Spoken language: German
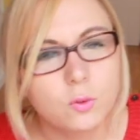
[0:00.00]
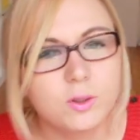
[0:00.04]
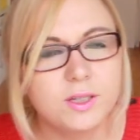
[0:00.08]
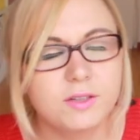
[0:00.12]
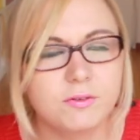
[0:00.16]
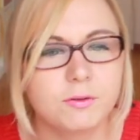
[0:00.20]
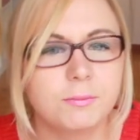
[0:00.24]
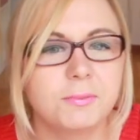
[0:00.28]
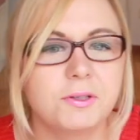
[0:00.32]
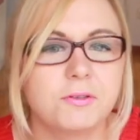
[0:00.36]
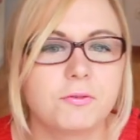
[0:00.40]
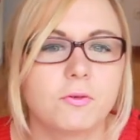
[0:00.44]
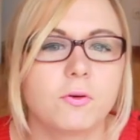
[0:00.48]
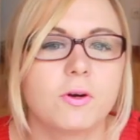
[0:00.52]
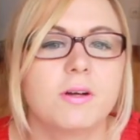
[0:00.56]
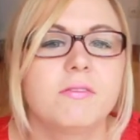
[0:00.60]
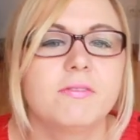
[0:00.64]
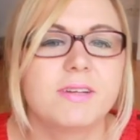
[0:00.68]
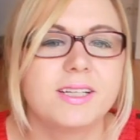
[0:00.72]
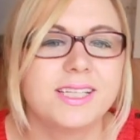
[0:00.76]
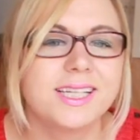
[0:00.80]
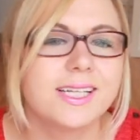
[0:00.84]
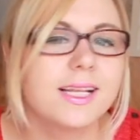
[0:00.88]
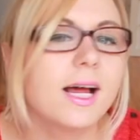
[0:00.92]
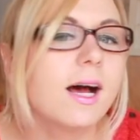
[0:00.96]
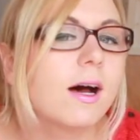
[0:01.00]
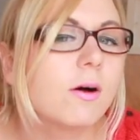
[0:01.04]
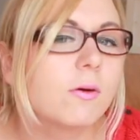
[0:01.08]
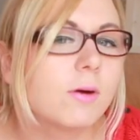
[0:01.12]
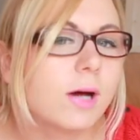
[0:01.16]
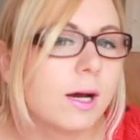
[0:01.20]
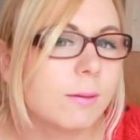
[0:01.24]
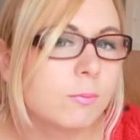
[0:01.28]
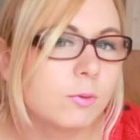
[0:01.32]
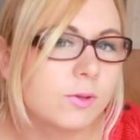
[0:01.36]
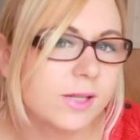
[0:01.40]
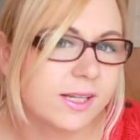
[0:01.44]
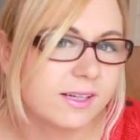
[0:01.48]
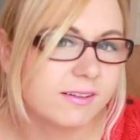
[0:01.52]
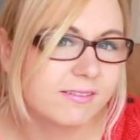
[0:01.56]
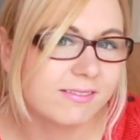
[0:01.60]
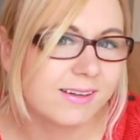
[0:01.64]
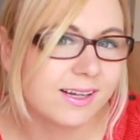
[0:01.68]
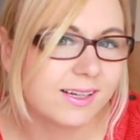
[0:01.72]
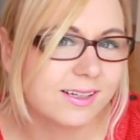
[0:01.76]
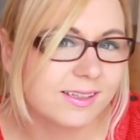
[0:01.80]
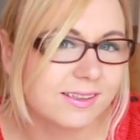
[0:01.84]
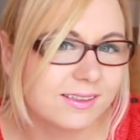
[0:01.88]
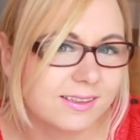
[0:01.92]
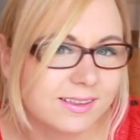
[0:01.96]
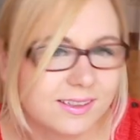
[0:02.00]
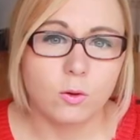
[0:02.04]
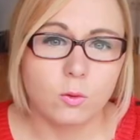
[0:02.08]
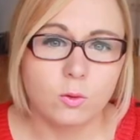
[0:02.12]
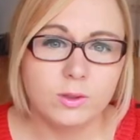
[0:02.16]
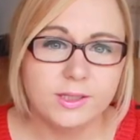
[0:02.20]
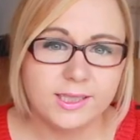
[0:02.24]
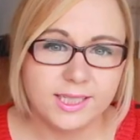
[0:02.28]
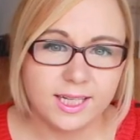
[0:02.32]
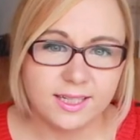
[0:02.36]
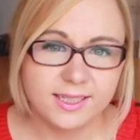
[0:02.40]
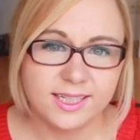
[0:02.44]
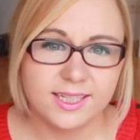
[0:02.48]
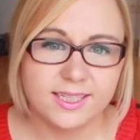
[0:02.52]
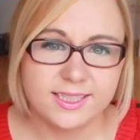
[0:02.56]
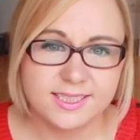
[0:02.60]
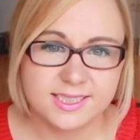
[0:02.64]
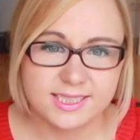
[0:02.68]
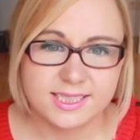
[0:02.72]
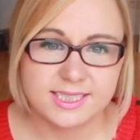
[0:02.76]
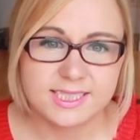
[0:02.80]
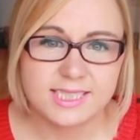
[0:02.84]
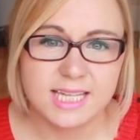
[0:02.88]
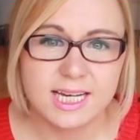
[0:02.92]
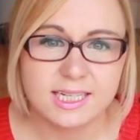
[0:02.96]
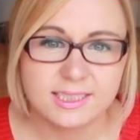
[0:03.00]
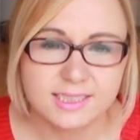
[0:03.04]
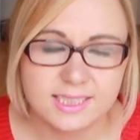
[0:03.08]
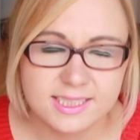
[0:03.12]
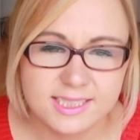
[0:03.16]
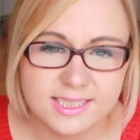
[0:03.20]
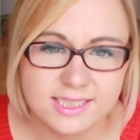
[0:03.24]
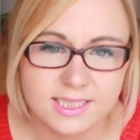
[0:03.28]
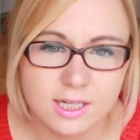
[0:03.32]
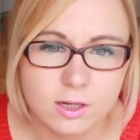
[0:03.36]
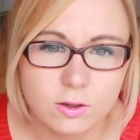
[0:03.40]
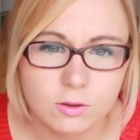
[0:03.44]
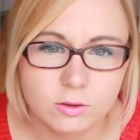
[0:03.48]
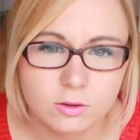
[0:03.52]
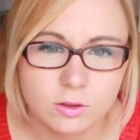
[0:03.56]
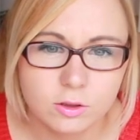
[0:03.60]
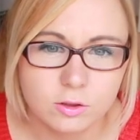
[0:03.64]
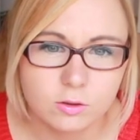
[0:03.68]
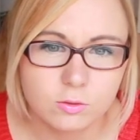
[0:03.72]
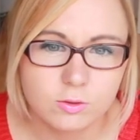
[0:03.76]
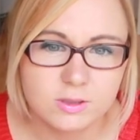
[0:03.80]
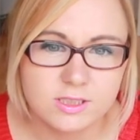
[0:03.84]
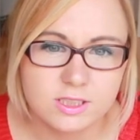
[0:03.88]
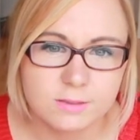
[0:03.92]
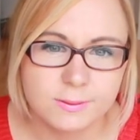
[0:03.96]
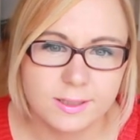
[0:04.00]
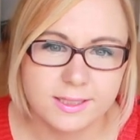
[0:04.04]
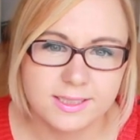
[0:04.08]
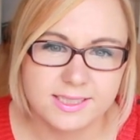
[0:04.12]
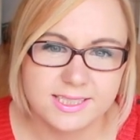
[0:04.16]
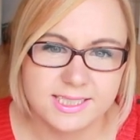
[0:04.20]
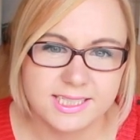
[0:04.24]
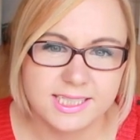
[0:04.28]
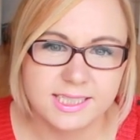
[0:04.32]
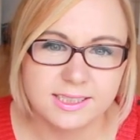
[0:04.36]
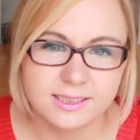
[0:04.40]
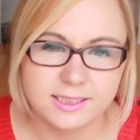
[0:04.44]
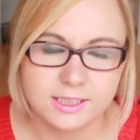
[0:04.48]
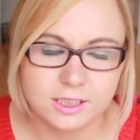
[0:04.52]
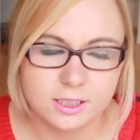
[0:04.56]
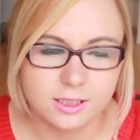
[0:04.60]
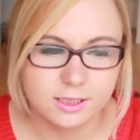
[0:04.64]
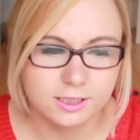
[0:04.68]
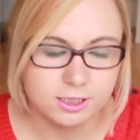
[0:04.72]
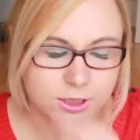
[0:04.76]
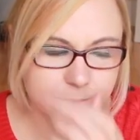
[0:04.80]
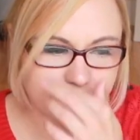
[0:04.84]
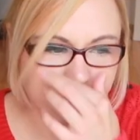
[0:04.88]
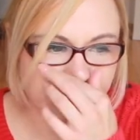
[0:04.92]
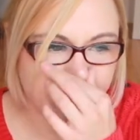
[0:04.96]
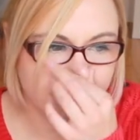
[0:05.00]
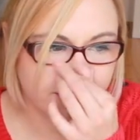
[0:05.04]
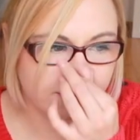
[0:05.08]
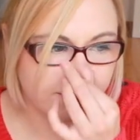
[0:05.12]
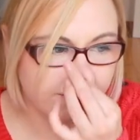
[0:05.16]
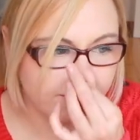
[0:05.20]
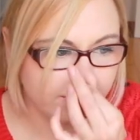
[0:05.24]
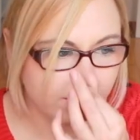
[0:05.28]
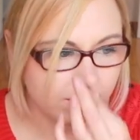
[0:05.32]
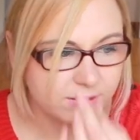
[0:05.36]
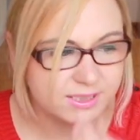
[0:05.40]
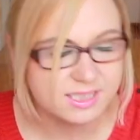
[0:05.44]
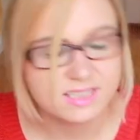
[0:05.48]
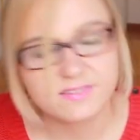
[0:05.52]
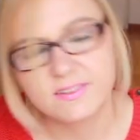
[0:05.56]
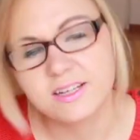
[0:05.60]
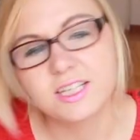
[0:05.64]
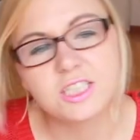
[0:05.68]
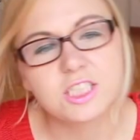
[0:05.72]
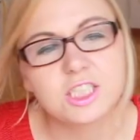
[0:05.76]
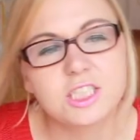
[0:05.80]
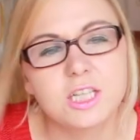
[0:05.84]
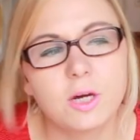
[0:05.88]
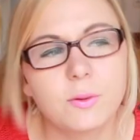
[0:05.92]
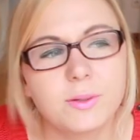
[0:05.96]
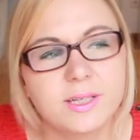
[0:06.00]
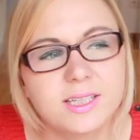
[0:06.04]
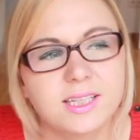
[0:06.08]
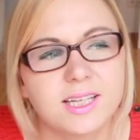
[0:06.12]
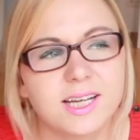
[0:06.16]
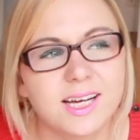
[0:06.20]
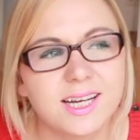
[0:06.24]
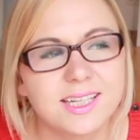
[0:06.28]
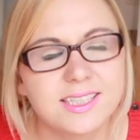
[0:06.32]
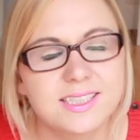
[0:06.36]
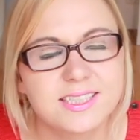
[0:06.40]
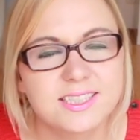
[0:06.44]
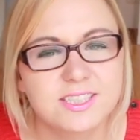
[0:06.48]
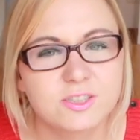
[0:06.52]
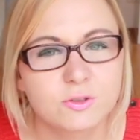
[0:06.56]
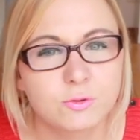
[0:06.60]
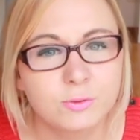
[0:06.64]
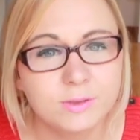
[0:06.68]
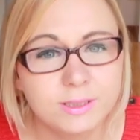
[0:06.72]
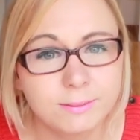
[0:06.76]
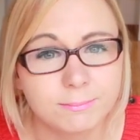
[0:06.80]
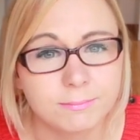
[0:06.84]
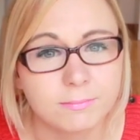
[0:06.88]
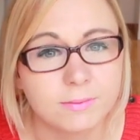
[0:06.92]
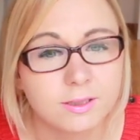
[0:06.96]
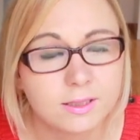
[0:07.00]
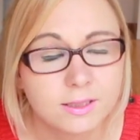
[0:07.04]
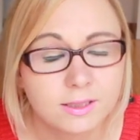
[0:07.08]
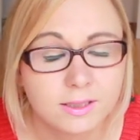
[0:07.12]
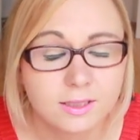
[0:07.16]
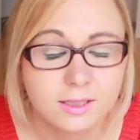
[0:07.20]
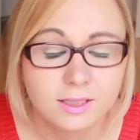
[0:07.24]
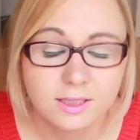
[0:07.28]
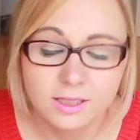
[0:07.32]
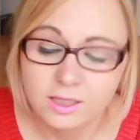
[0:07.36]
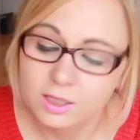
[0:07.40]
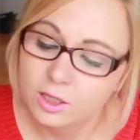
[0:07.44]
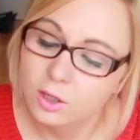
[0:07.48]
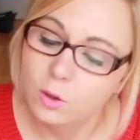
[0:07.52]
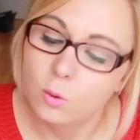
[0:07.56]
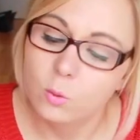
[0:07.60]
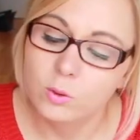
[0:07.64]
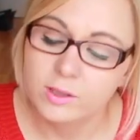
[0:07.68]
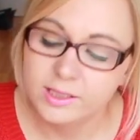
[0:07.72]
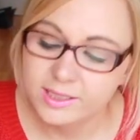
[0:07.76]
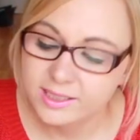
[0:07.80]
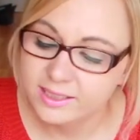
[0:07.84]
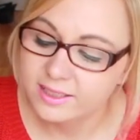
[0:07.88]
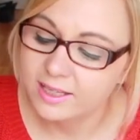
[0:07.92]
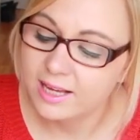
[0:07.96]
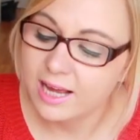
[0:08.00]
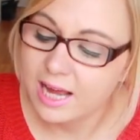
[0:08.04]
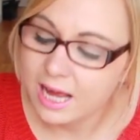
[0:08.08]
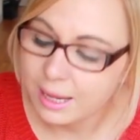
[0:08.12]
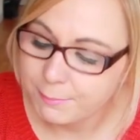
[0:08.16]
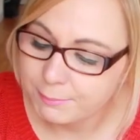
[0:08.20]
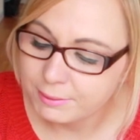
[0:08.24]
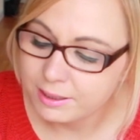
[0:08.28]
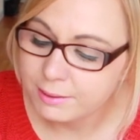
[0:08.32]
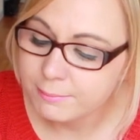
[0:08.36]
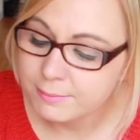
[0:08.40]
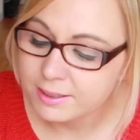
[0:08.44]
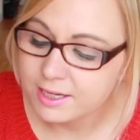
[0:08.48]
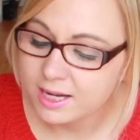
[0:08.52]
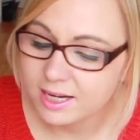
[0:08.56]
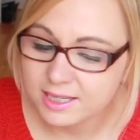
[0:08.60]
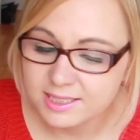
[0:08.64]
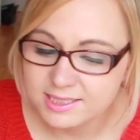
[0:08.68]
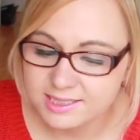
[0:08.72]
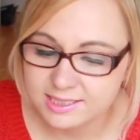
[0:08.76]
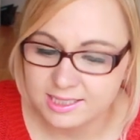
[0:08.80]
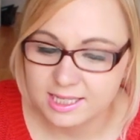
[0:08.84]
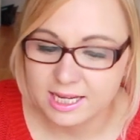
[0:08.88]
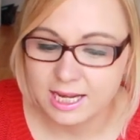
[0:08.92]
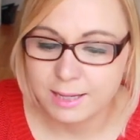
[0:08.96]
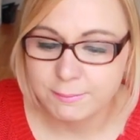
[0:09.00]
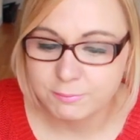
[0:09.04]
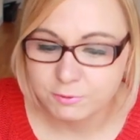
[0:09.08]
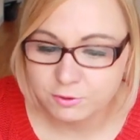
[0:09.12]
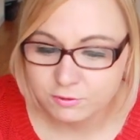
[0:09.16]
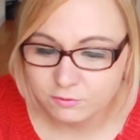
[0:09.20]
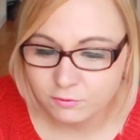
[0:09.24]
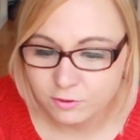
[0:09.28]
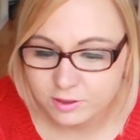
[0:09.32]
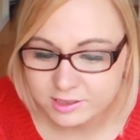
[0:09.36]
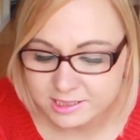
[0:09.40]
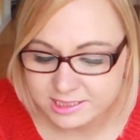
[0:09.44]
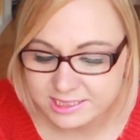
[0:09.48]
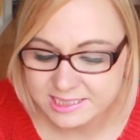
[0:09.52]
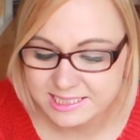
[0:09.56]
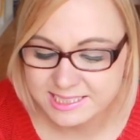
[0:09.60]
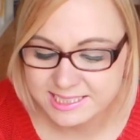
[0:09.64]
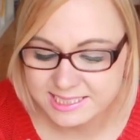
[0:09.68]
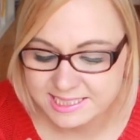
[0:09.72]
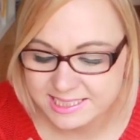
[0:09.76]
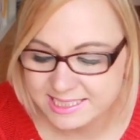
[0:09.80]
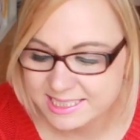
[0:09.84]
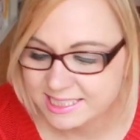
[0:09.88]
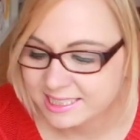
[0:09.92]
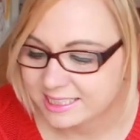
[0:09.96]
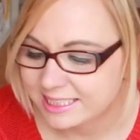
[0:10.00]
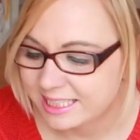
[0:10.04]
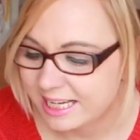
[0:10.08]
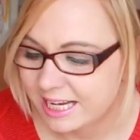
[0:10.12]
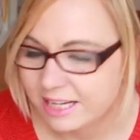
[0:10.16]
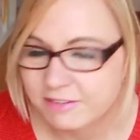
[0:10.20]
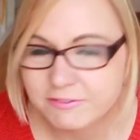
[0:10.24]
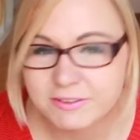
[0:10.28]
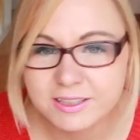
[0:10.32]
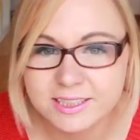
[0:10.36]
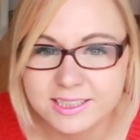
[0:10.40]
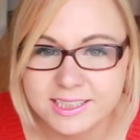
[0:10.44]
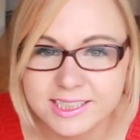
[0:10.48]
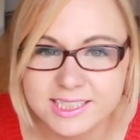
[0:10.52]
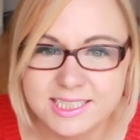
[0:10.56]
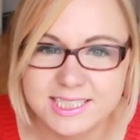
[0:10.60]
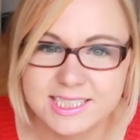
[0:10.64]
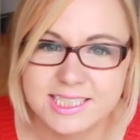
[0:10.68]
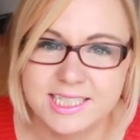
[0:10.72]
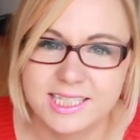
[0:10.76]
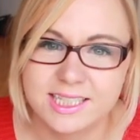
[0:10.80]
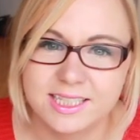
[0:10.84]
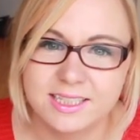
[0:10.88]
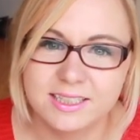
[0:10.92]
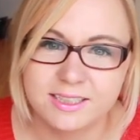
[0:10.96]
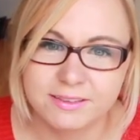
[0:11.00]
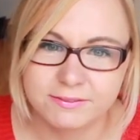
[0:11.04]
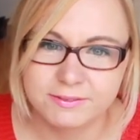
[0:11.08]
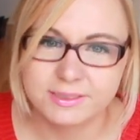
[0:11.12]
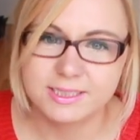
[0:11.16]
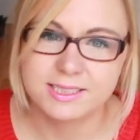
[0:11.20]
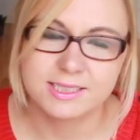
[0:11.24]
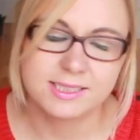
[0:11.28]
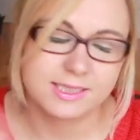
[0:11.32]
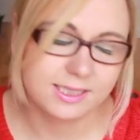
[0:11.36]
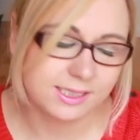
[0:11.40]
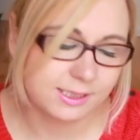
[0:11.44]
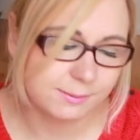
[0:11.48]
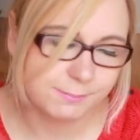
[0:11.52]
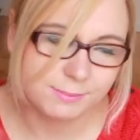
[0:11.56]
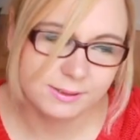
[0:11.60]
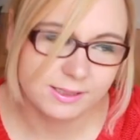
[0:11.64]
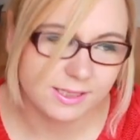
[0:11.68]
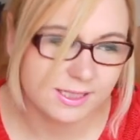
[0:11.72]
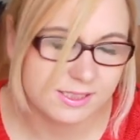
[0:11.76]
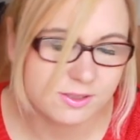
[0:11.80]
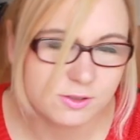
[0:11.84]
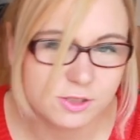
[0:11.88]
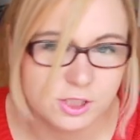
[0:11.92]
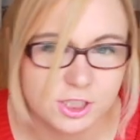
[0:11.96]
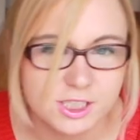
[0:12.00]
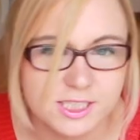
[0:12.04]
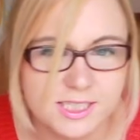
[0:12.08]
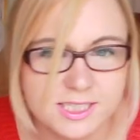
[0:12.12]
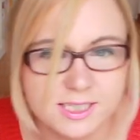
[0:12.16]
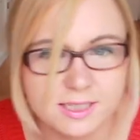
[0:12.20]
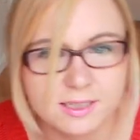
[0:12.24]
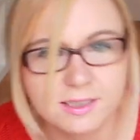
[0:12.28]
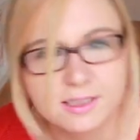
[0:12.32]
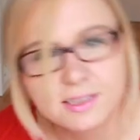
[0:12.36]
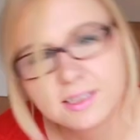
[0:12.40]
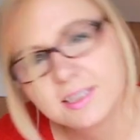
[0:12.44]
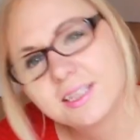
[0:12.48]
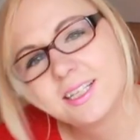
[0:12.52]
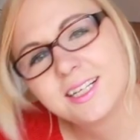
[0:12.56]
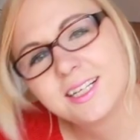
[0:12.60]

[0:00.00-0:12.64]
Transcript: Und ich würde mich freuen, wenn ihr da Abonnent werdet. Und ich hatte ja jetzt gesagt, dass ich auch noch kurz in eine Serie äh, sprechen will. Und zwar schaue ich gerade Scream. Und ich habe immer Angst gehabt und wollte diese Serie einfach nicht sehen. Ihr wisst, ich bin da so ein Schisser.